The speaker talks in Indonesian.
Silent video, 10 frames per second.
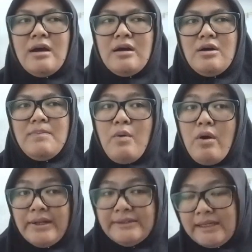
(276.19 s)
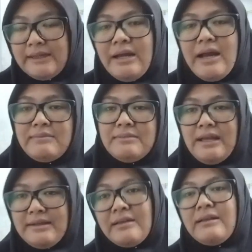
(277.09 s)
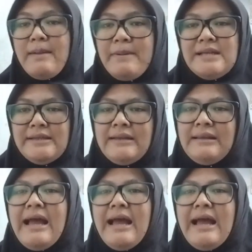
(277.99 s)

uh, pewawancaranya akan bertanya tentang apa saja.